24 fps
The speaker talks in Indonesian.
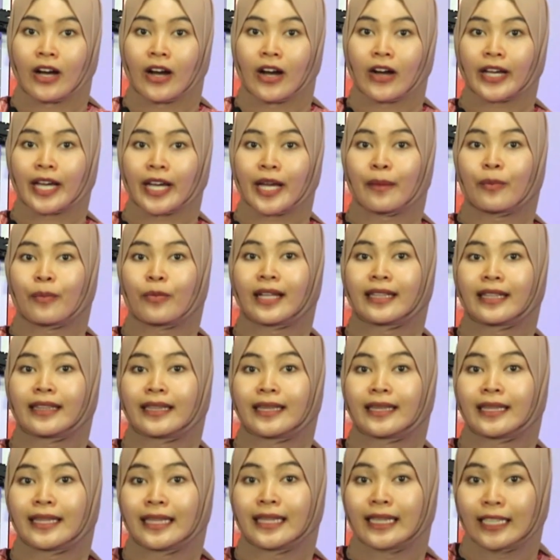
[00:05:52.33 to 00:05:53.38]
Oke,
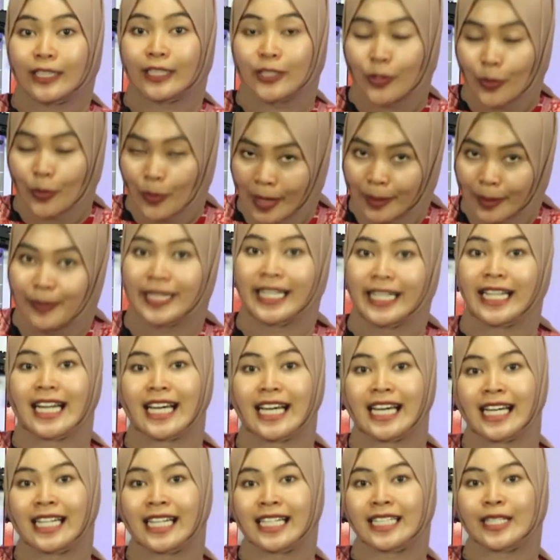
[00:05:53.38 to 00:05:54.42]
buat Sobat
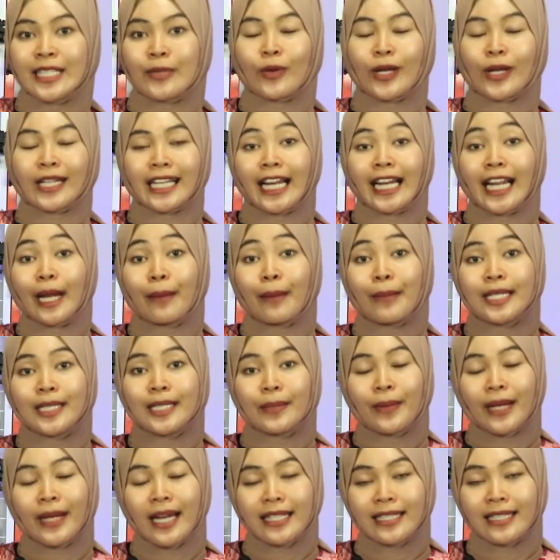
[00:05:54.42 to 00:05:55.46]
Bedilers, buat kalian yang
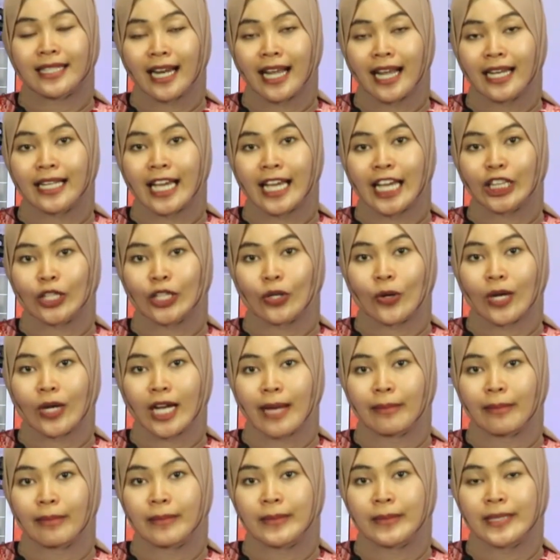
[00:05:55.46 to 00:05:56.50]
masih penasaran dengan toko
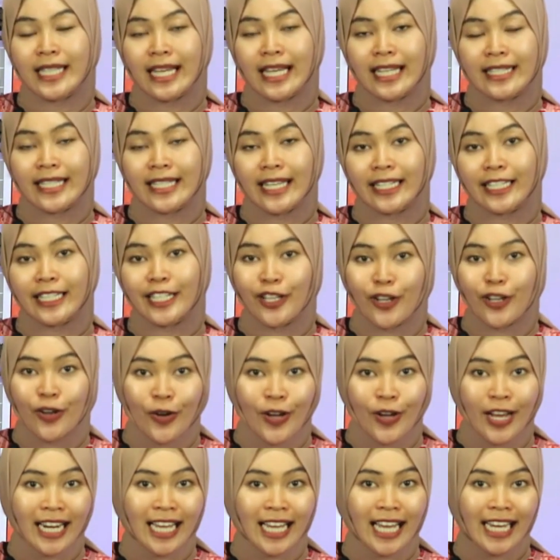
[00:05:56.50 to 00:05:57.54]
kami bisa cek di
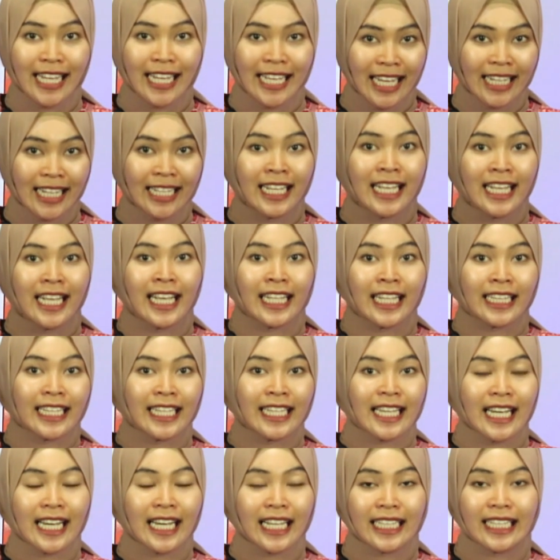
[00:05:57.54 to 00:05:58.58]
Google kalian.
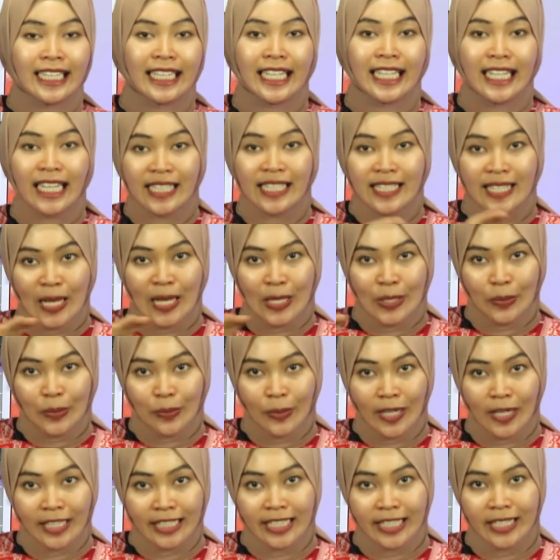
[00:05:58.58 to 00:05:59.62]
Tinggal ketik Gesa
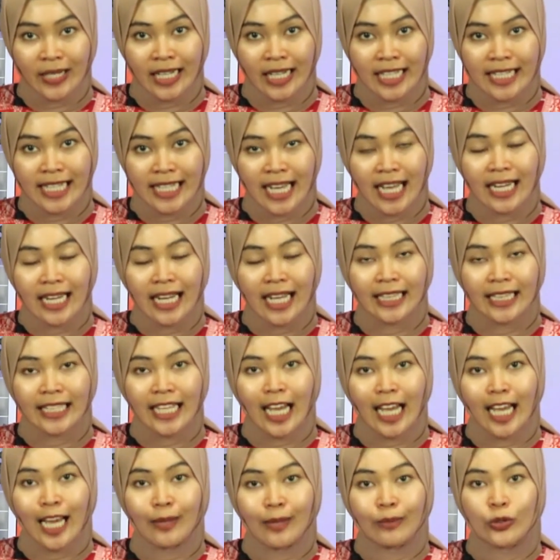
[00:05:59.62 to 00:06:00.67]
Sport Indonesia, nanti
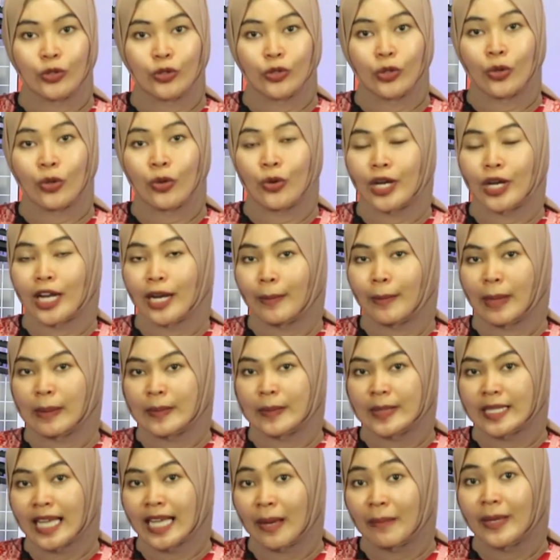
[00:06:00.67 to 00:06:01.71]
akan muncul Google
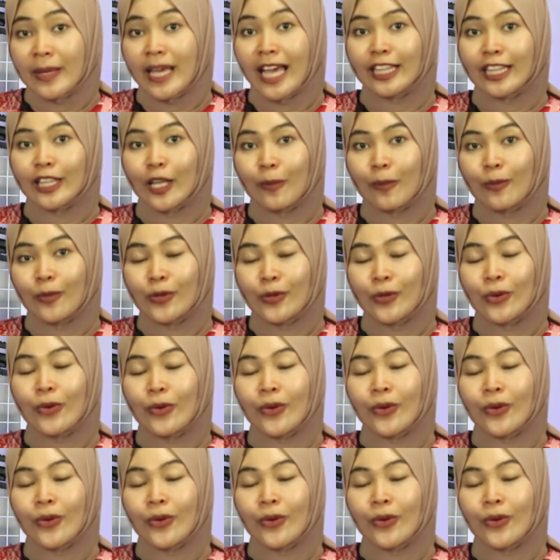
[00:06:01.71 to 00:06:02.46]
Maps kami ataupun